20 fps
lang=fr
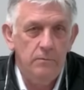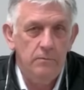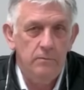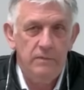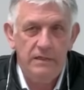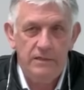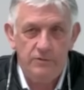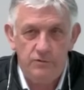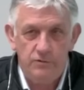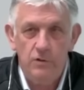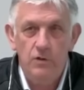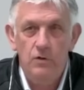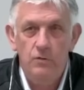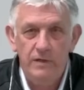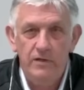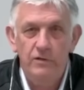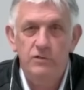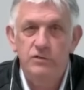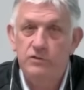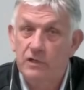Mais Dieu,
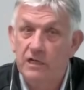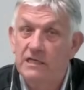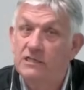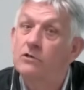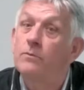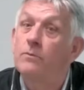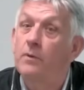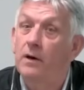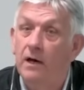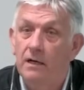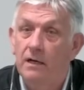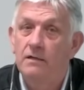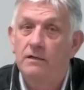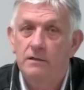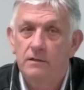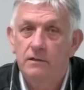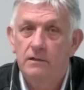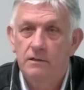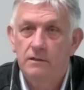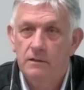lui, ne se lasse pas
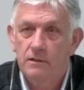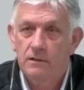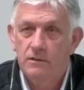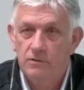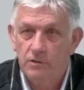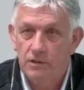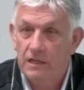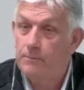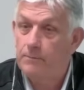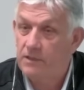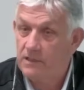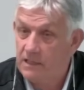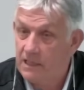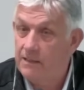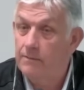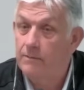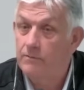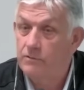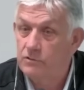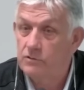de répéter
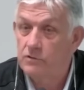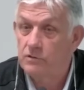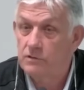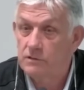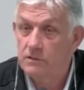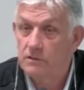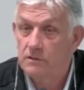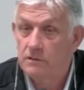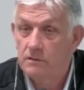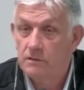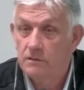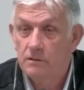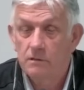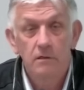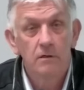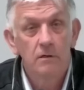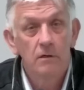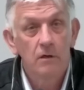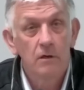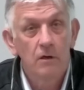les mêmes choses.
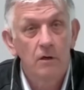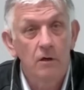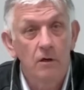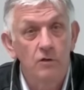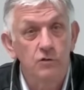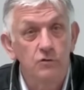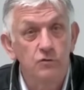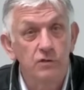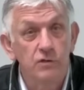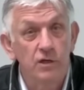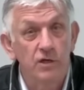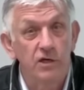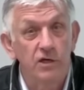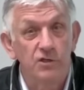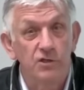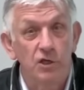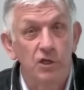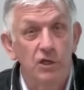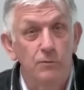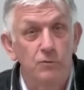Un jour, il y a un
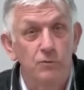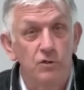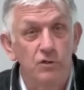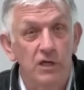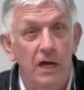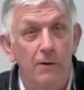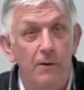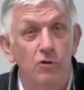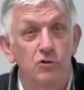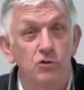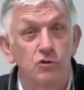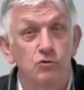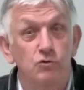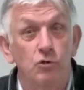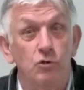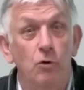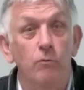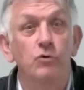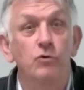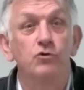chrétien qui me disait Ah, moi, je
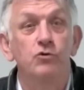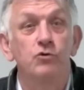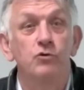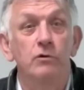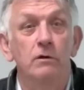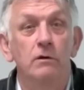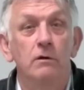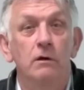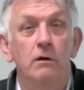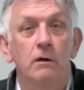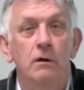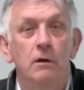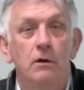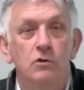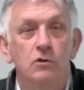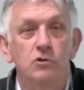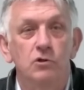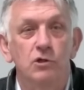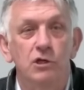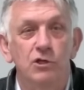suis comme Dieu.
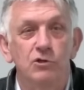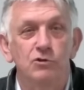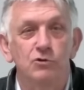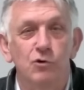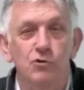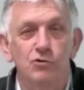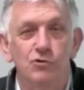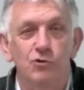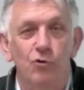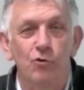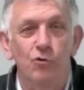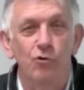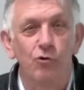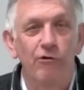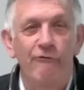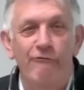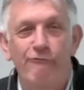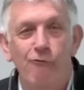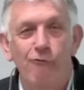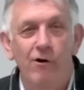Je dis les choses
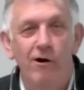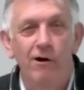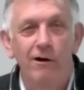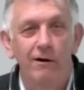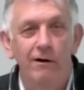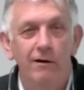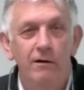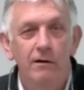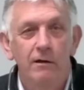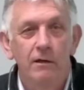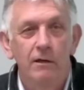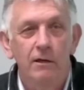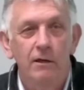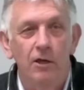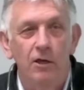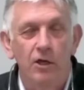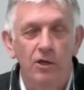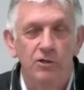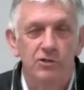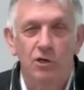une fois,
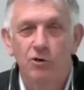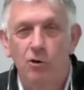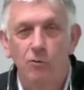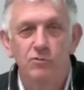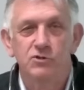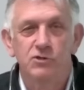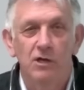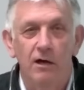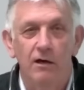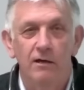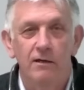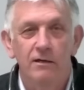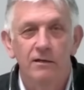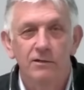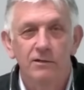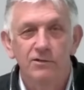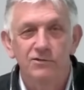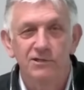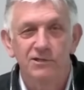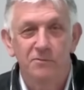et c'est comme ça. Hein.
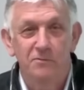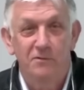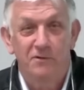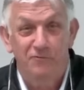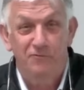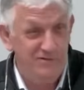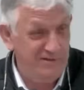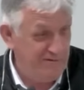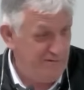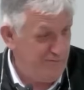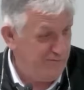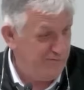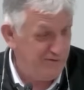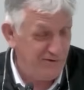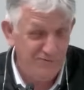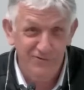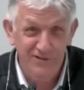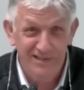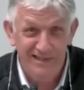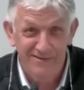Je dis Vous avez vu
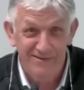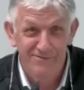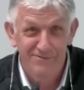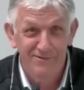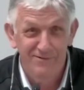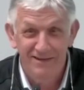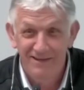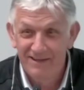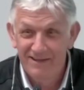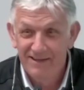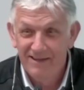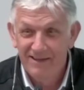ça, vous, dans la Bible